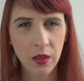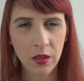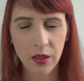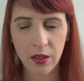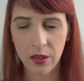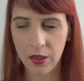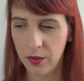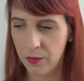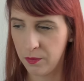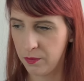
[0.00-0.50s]

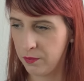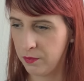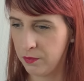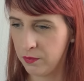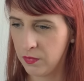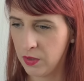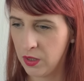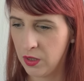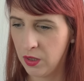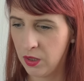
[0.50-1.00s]

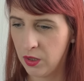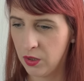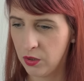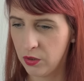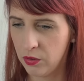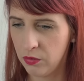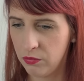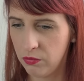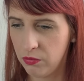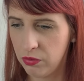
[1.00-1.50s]
ähm,
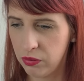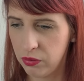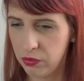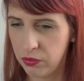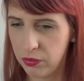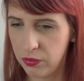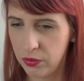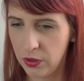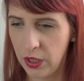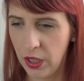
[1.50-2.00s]

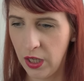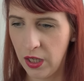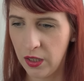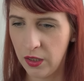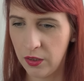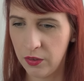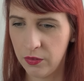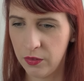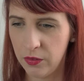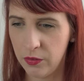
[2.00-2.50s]

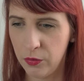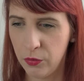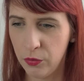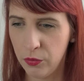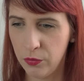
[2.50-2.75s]
ja, äh,